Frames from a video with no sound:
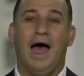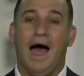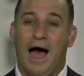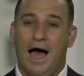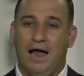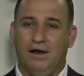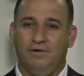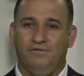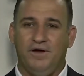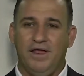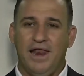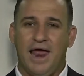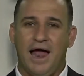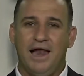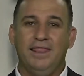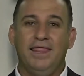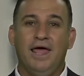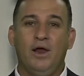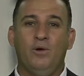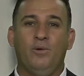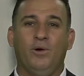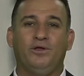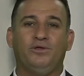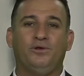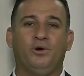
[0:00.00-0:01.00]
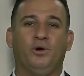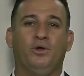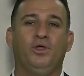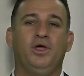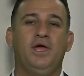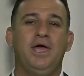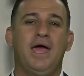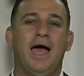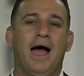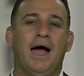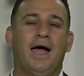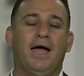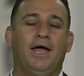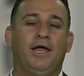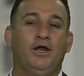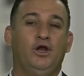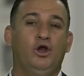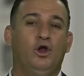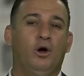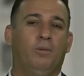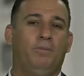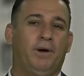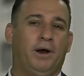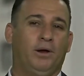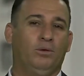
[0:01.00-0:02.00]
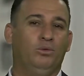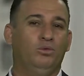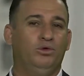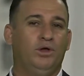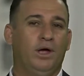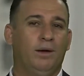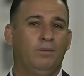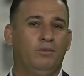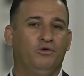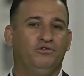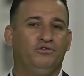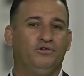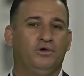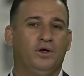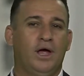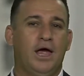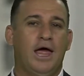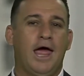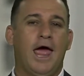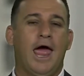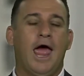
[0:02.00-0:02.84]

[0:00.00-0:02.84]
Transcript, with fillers: al final de nuestro día, nos preguntemos,